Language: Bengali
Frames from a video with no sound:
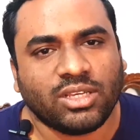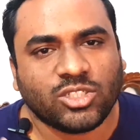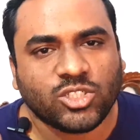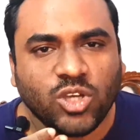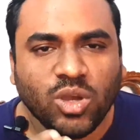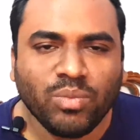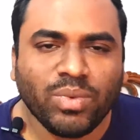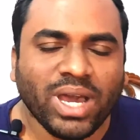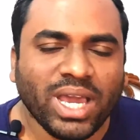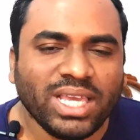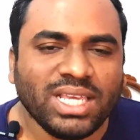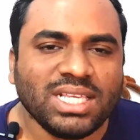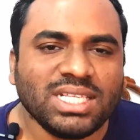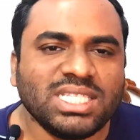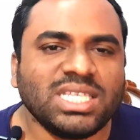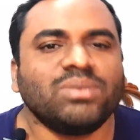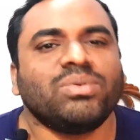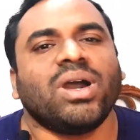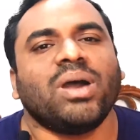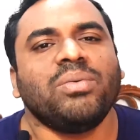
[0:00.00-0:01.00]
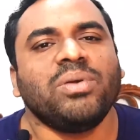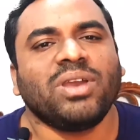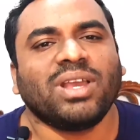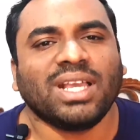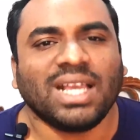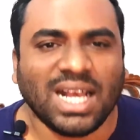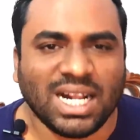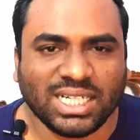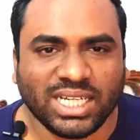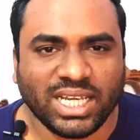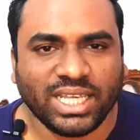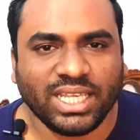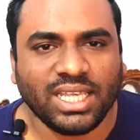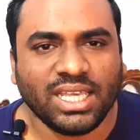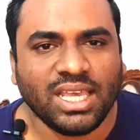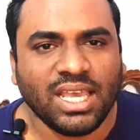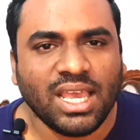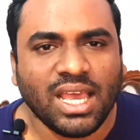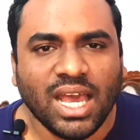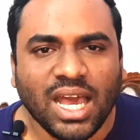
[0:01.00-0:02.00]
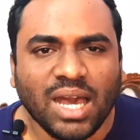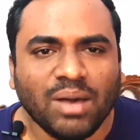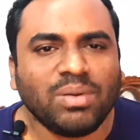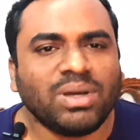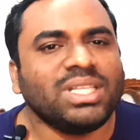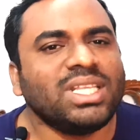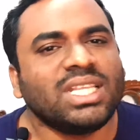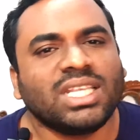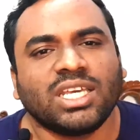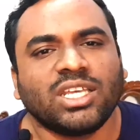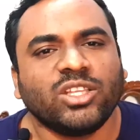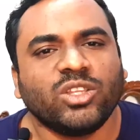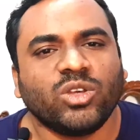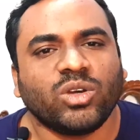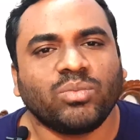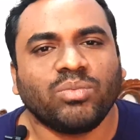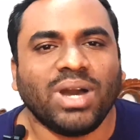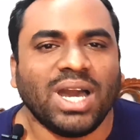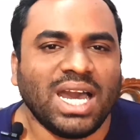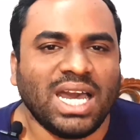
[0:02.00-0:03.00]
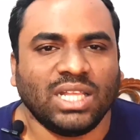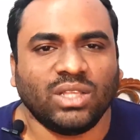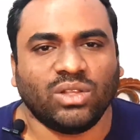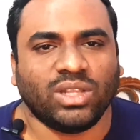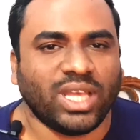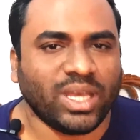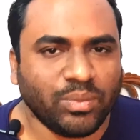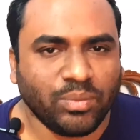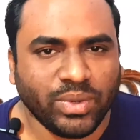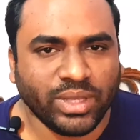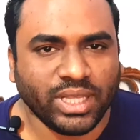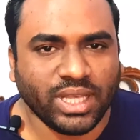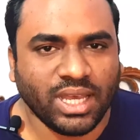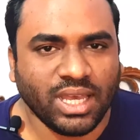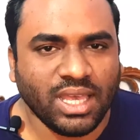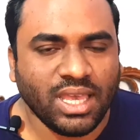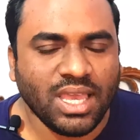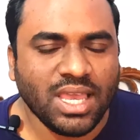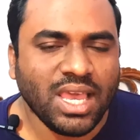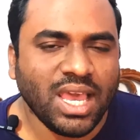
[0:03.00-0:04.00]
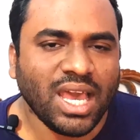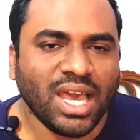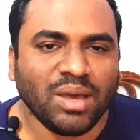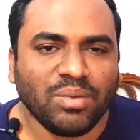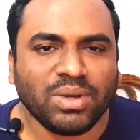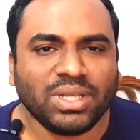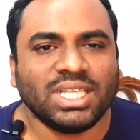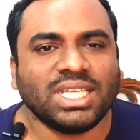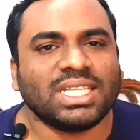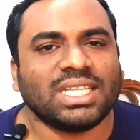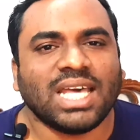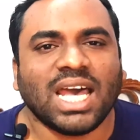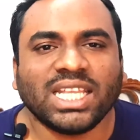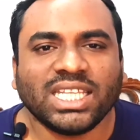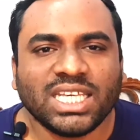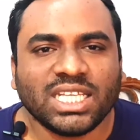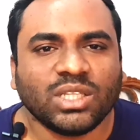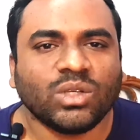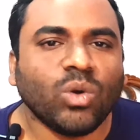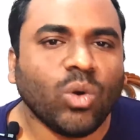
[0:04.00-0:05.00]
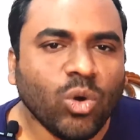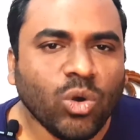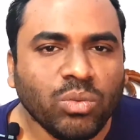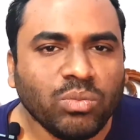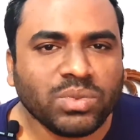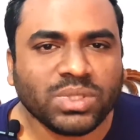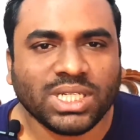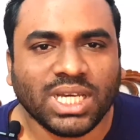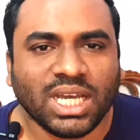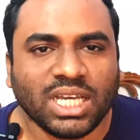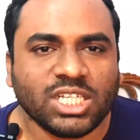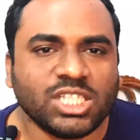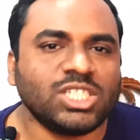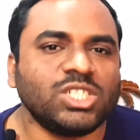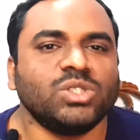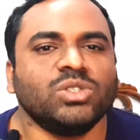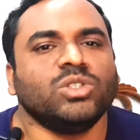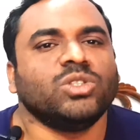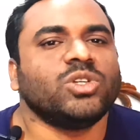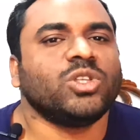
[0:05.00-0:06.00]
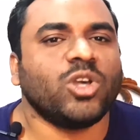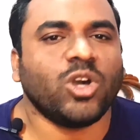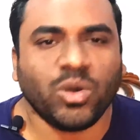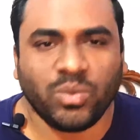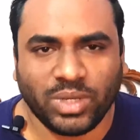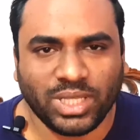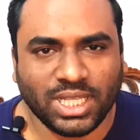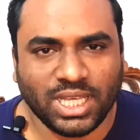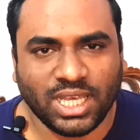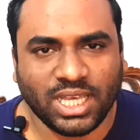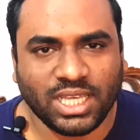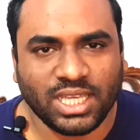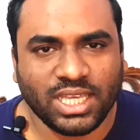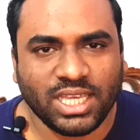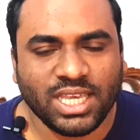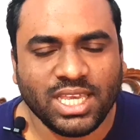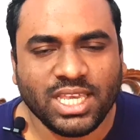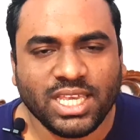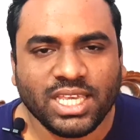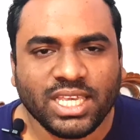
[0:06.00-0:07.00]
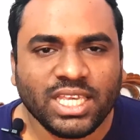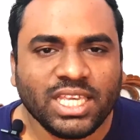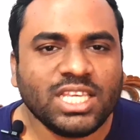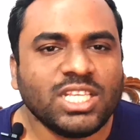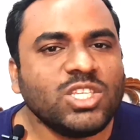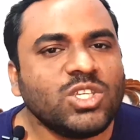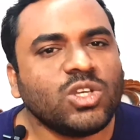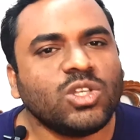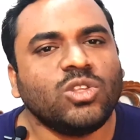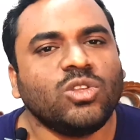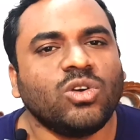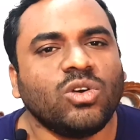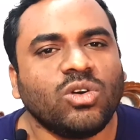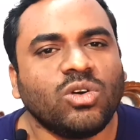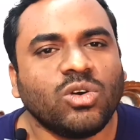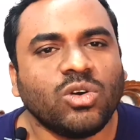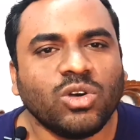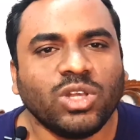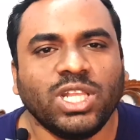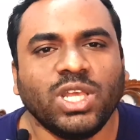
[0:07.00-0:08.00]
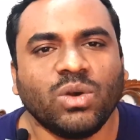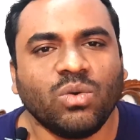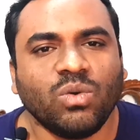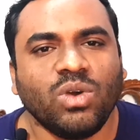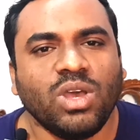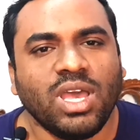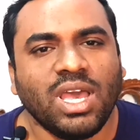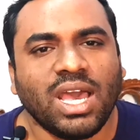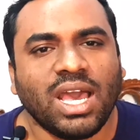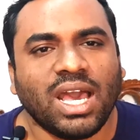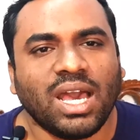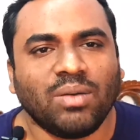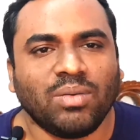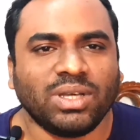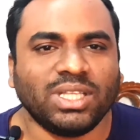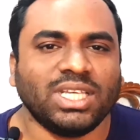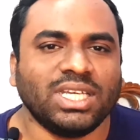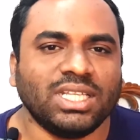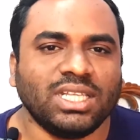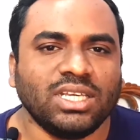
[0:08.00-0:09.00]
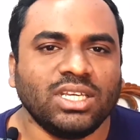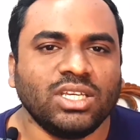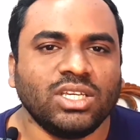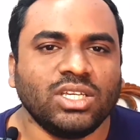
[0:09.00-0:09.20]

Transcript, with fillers: সময় যেভাবে কাটাই আমাদের কিন্তু ভালো লাগবে না আমাদের রাতের ঘুমটা সুন্দর হবে না এজন্য হলেও আমাদের